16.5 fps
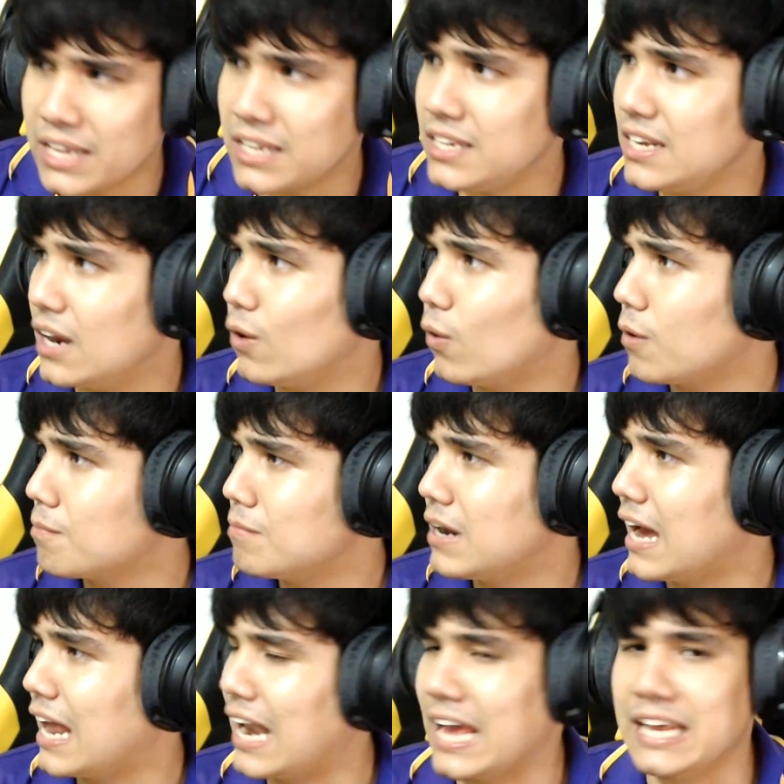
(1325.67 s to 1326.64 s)
ไอเฮียรถ
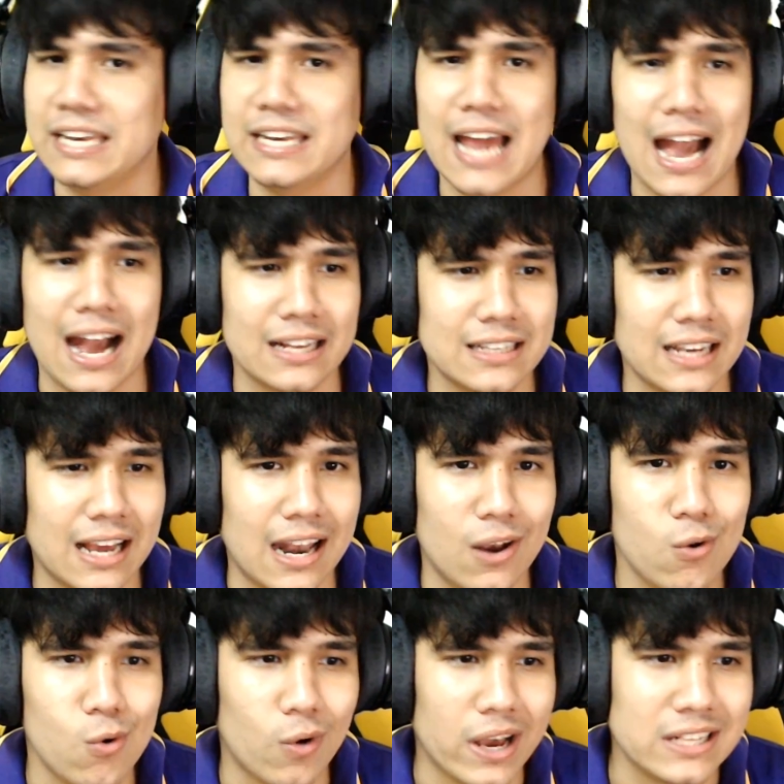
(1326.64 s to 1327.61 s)
มึงอะไรดัง จัง
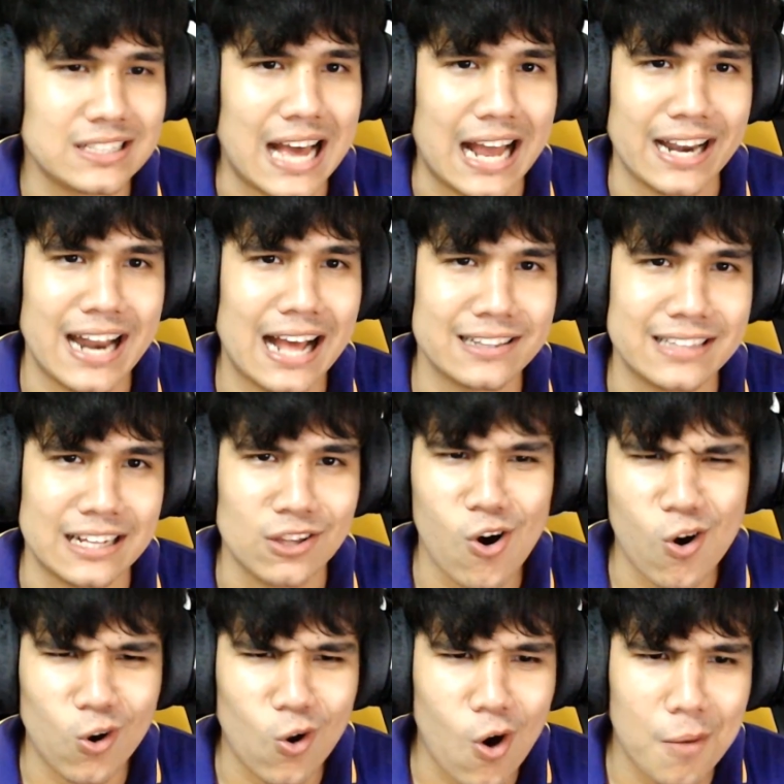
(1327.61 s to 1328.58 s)
นั้นลูก ไอสัตว์ดังแต่
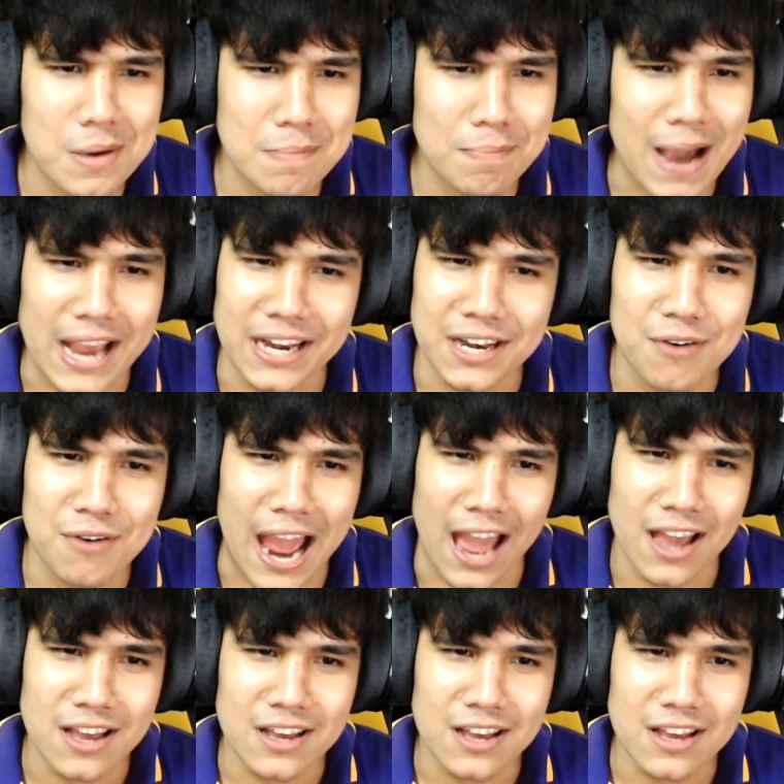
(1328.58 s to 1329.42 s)
ท่อล้อไม่ไป นี่หว่า